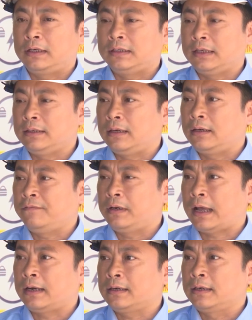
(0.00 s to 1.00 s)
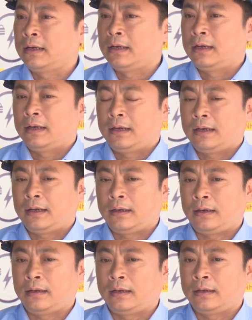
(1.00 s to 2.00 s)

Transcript: để xây dựng cái phương án là